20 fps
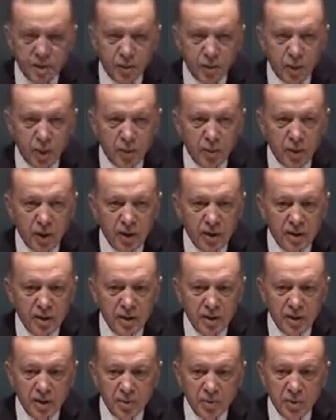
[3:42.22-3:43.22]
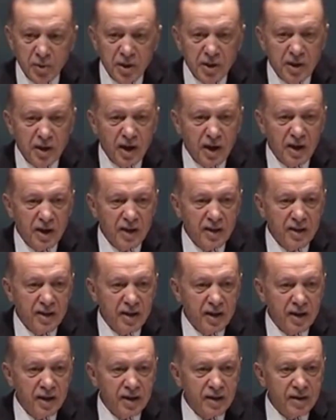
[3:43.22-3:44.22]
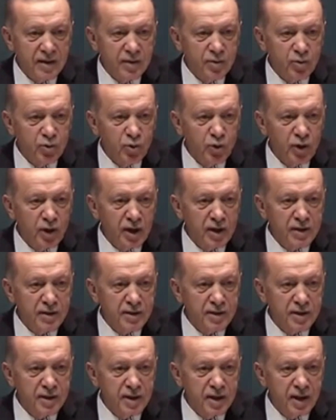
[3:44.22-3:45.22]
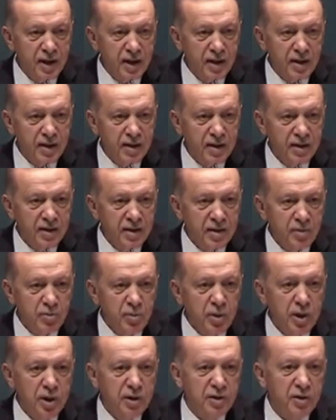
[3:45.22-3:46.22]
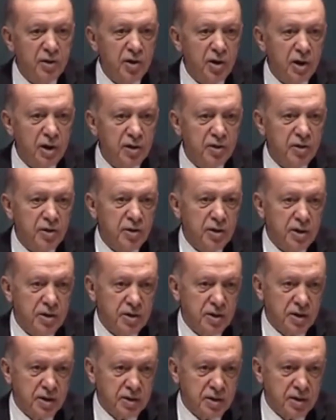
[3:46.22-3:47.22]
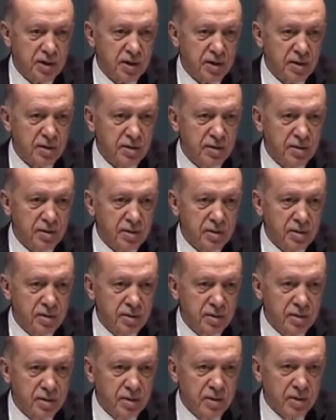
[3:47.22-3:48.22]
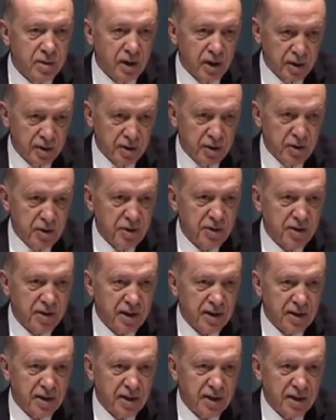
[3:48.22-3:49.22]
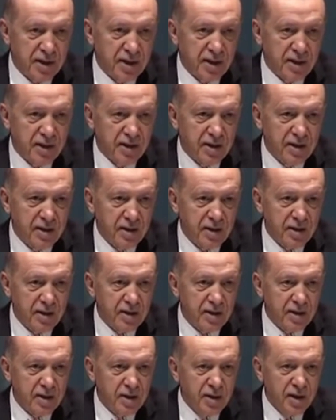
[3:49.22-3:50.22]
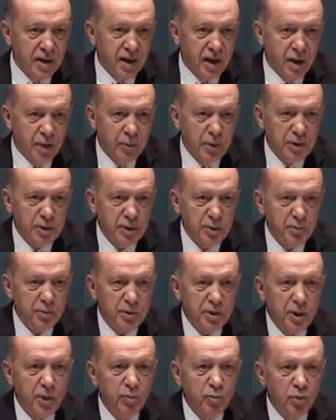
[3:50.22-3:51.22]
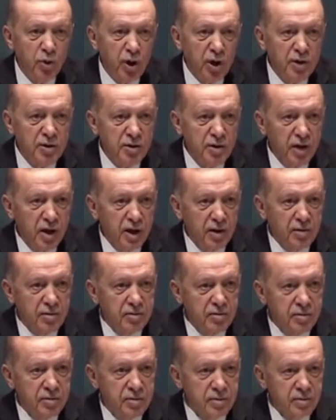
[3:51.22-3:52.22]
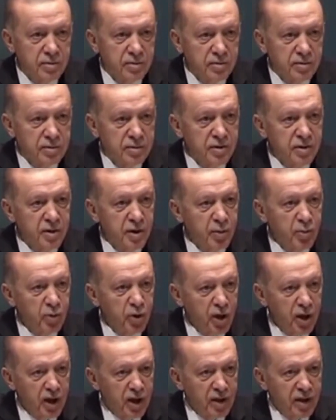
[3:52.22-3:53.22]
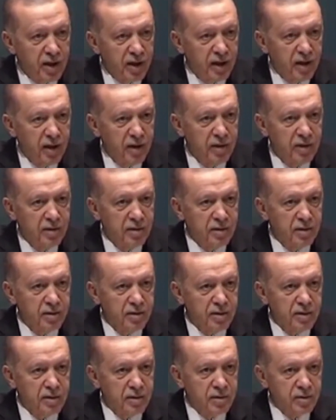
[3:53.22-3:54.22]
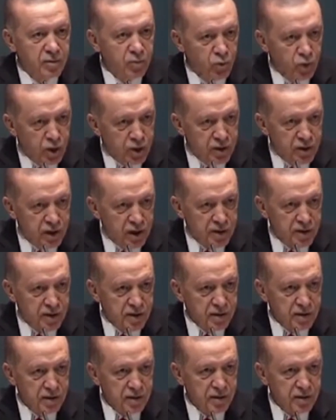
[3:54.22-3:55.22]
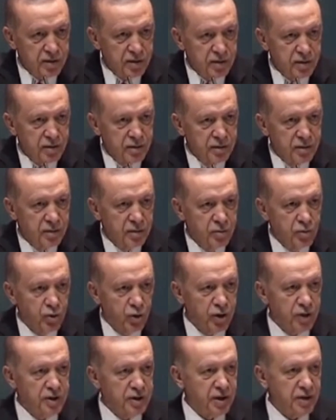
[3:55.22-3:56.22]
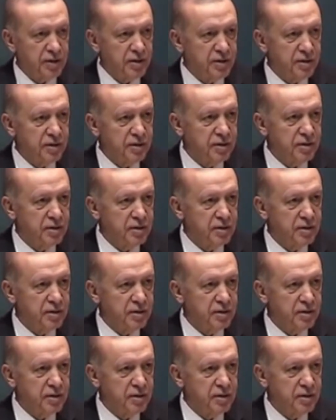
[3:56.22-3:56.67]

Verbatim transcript: tamamen bir yalanlar dünyasıyla milletin karşısına çıkacak. Alışırız zaten yalanlarına da ama şimdiden buna hazırlan. Yine bu yalanları duyacaksınız, göreceksiniz.